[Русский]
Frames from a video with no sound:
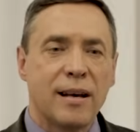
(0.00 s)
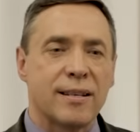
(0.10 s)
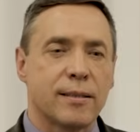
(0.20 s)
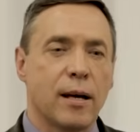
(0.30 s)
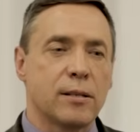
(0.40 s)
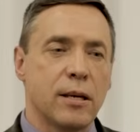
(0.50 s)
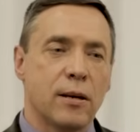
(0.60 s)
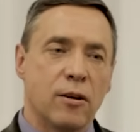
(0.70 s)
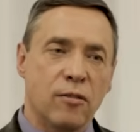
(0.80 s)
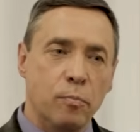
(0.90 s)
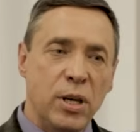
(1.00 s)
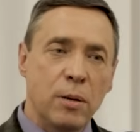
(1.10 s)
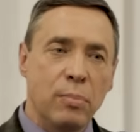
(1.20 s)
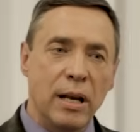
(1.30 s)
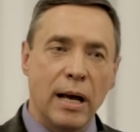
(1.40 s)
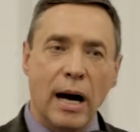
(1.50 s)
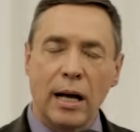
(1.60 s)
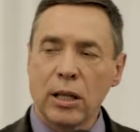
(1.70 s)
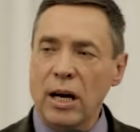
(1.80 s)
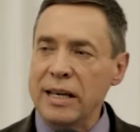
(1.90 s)
Кстати, в Библии
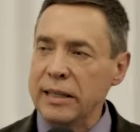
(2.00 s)
она